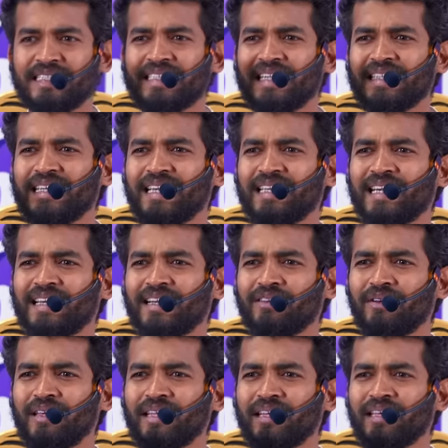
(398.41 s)
ஏ ஏ ஏ
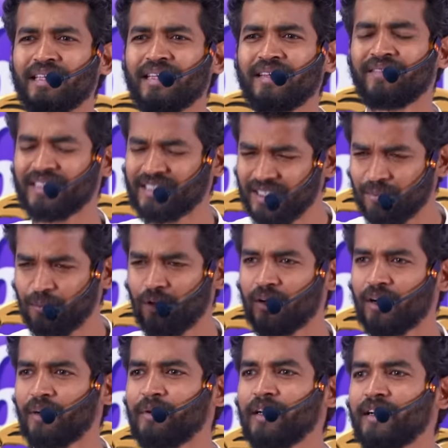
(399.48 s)
இனை இனை வச்சுக்கப்போ போ
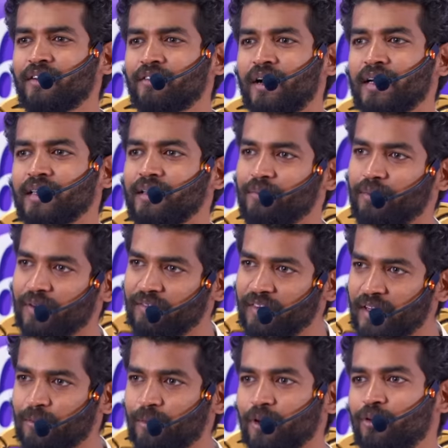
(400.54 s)
அப்படின்றான் எப்போ
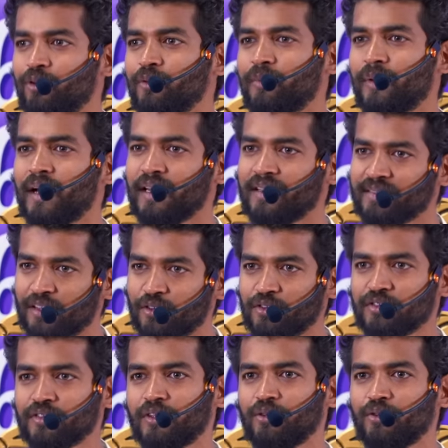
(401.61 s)
வெறுப்பில் கொடுப்பான் இல்லை
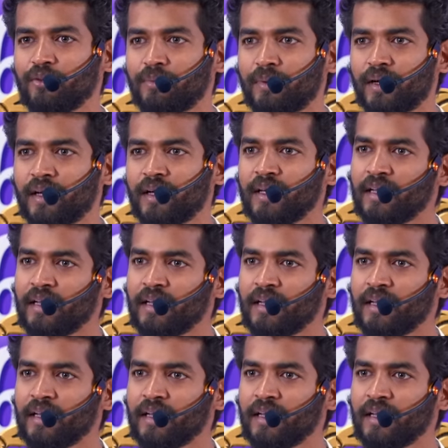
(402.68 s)
சந்தோஷத்தில் கொடுப்பான்